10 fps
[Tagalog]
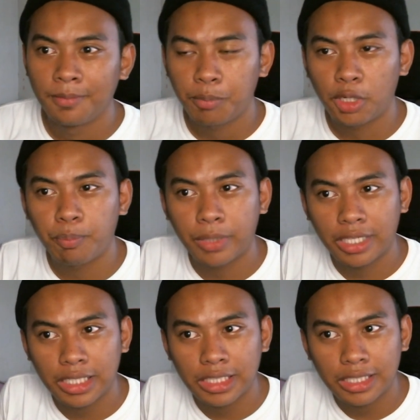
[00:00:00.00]
Pero
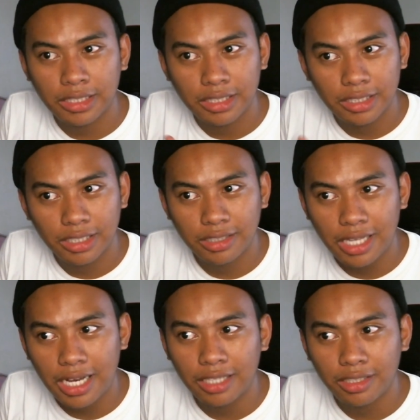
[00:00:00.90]
pagka
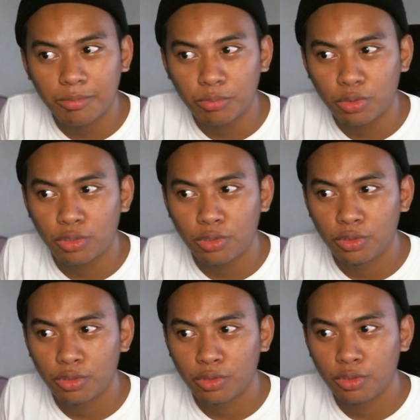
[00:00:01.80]
nadaanan mo,
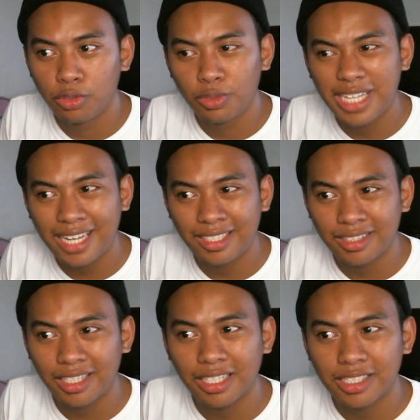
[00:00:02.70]
yung
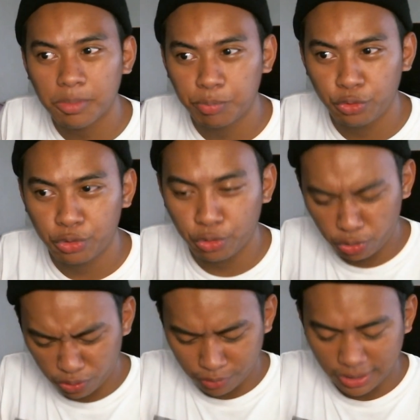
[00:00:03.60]
galing talaga sa puso
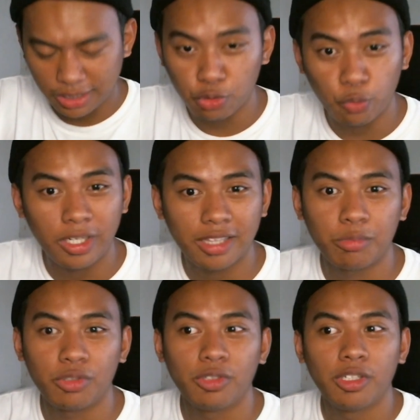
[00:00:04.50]
yung naisulat
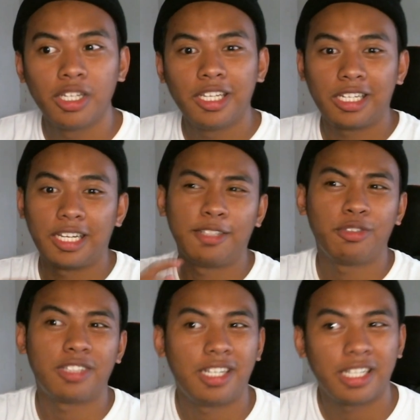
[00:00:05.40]
mo
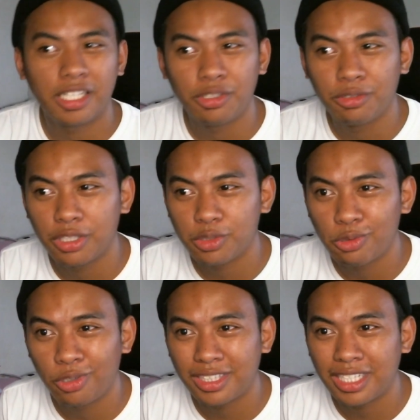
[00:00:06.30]
ganun talaga yung
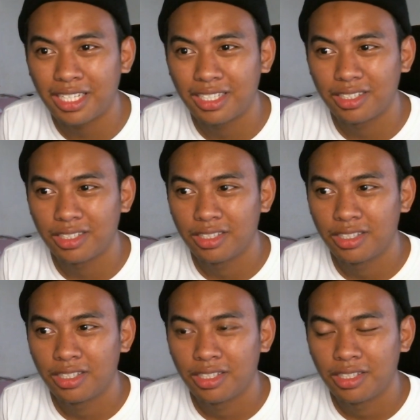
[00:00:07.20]
resulta
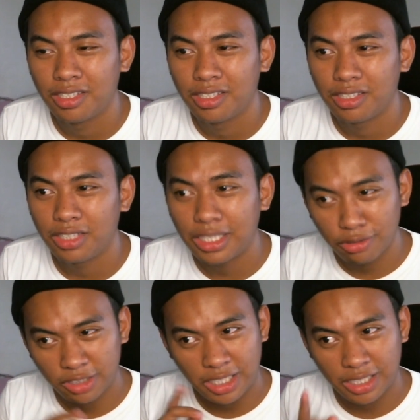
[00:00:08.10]

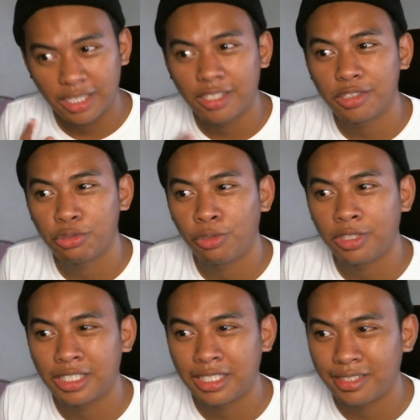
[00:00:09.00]
ganun talaga ang
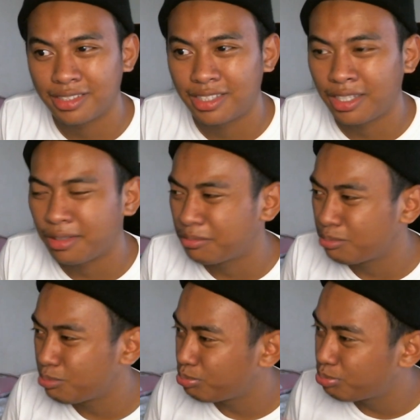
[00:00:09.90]
resulta guys like
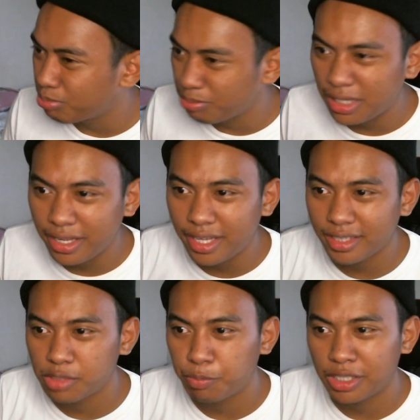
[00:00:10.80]

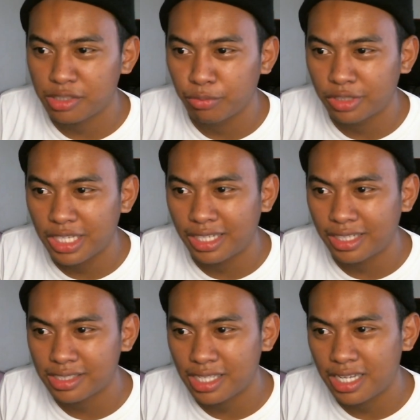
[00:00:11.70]
ma-express mo
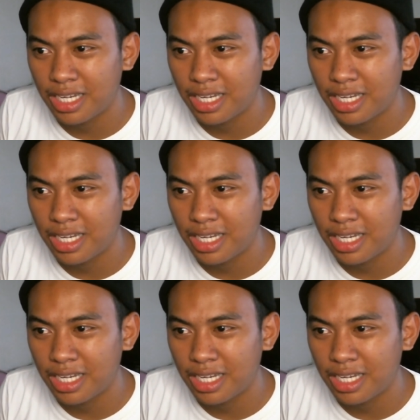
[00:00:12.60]
talaga sa